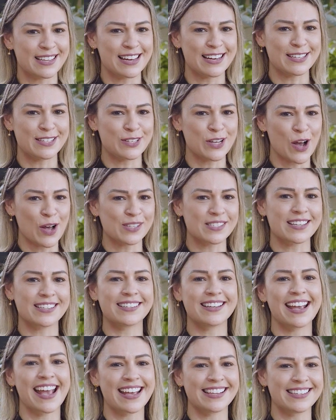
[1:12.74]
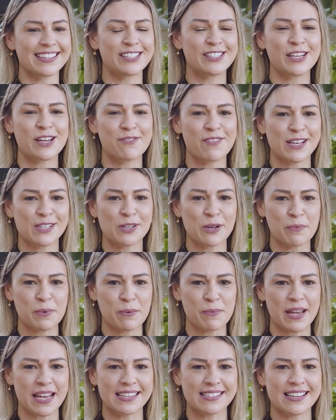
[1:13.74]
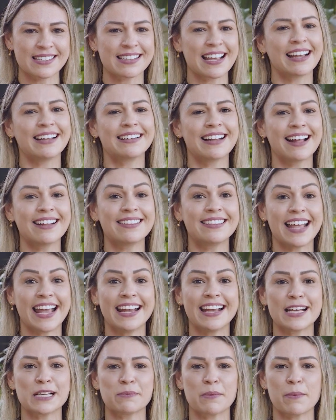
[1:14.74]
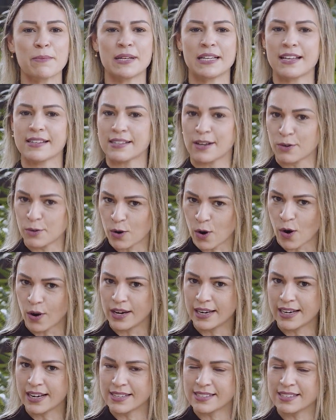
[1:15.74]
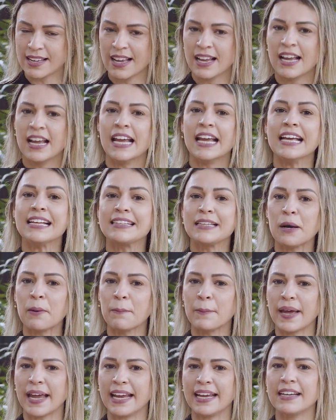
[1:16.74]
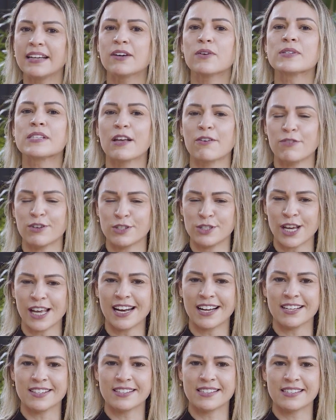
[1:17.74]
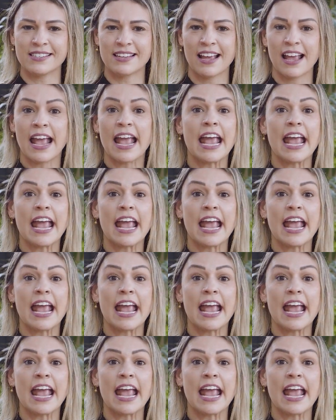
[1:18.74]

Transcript: deliciosas e irresistíveis sobremesas, ainda tem as bebidas alcoólicas e também os refrigerantes.